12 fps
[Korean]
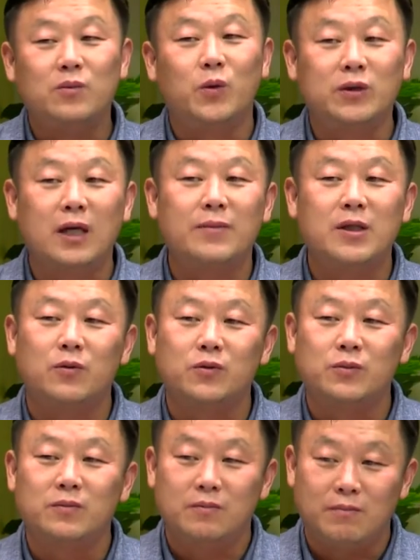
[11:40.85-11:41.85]
목사님들이
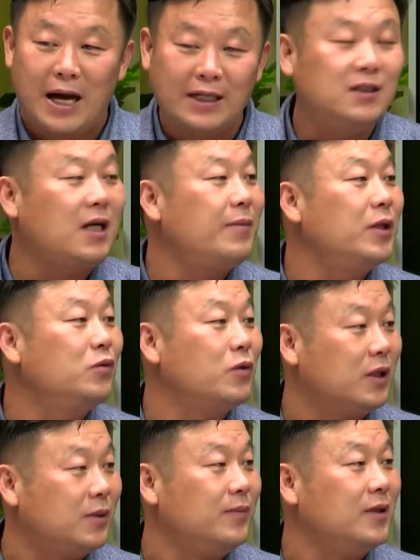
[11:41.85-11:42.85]
요즘 많이 참여해주고
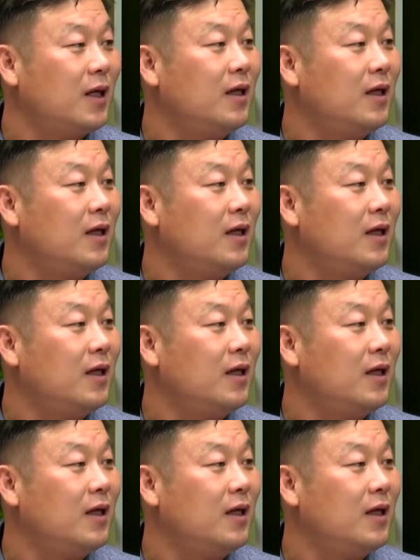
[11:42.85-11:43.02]
계십니다.